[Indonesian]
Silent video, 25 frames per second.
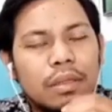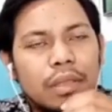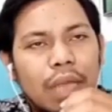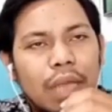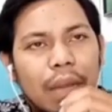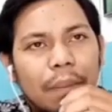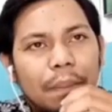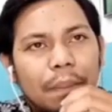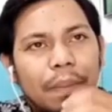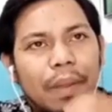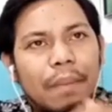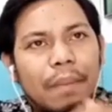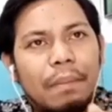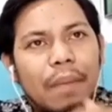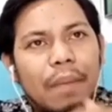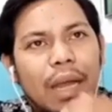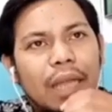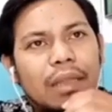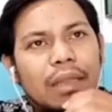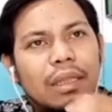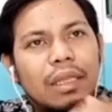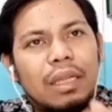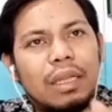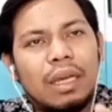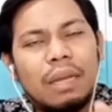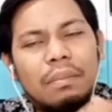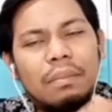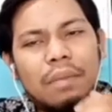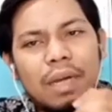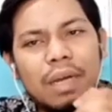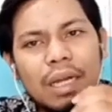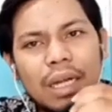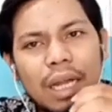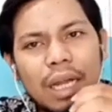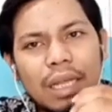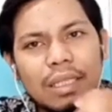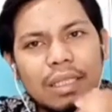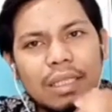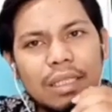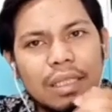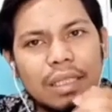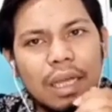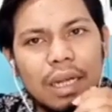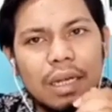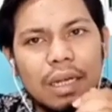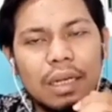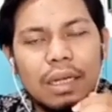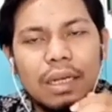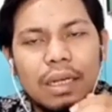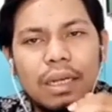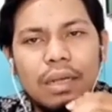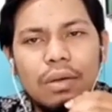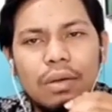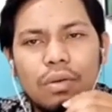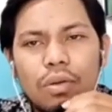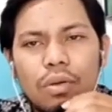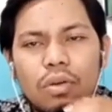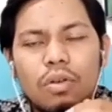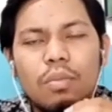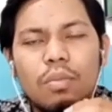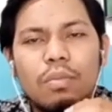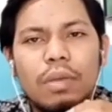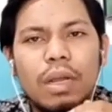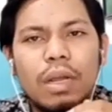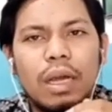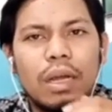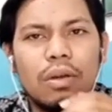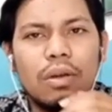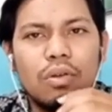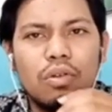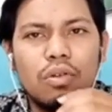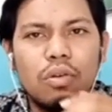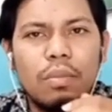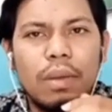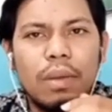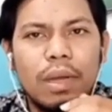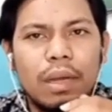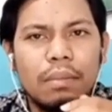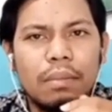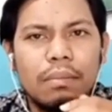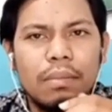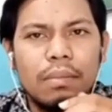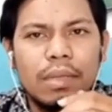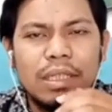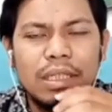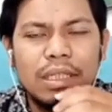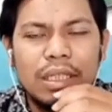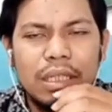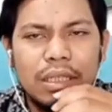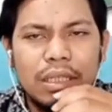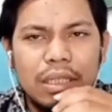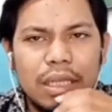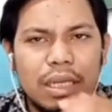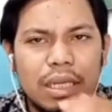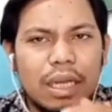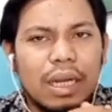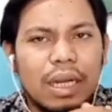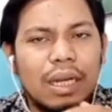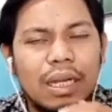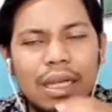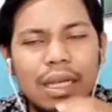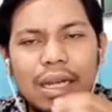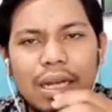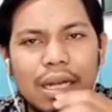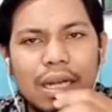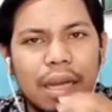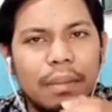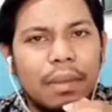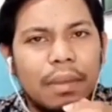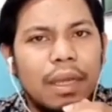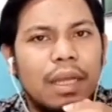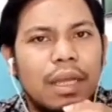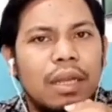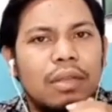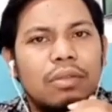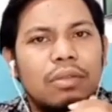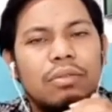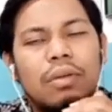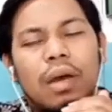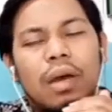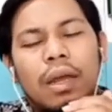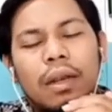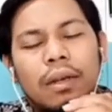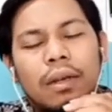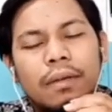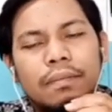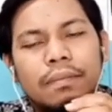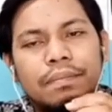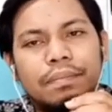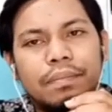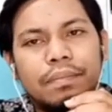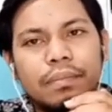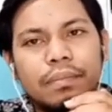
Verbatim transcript: sampai mati dengan mengenaskan, dihukum dengan hukuman yang menjijikan hina begini Tuhan.